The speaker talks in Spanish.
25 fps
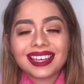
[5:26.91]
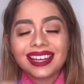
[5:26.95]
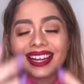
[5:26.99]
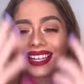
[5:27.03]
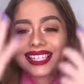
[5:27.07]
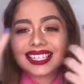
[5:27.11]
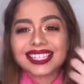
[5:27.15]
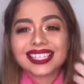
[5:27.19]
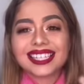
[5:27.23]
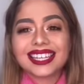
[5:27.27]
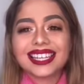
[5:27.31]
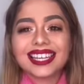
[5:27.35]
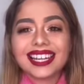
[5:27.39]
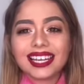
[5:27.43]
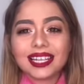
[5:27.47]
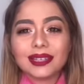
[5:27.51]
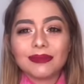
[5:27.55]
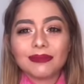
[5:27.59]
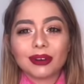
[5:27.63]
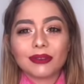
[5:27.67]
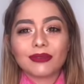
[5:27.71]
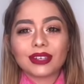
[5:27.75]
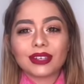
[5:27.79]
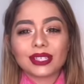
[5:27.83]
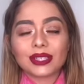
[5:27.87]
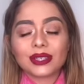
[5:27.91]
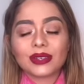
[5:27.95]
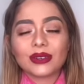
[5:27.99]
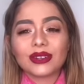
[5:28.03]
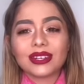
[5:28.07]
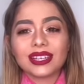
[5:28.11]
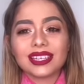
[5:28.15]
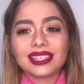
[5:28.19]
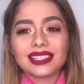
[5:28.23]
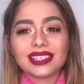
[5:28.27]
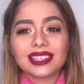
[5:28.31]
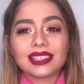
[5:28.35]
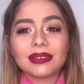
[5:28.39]
era llena de
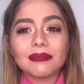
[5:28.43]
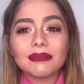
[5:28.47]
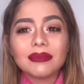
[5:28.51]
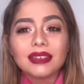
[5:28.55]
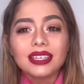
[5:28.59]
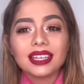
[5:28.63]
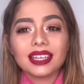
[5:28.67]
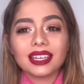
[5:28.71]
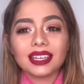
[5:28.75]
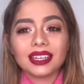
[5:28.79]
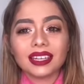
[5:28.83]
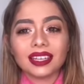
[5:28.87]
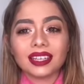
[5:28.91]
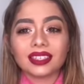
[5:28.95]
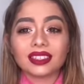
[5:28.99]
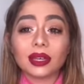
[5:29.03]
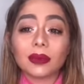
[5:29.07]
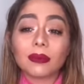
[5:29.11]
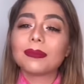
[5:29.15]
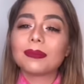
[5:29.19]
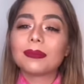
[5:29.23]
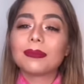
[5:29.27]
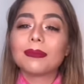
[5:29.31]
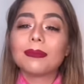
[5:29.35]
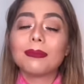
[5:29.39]
imperfecciones y miren este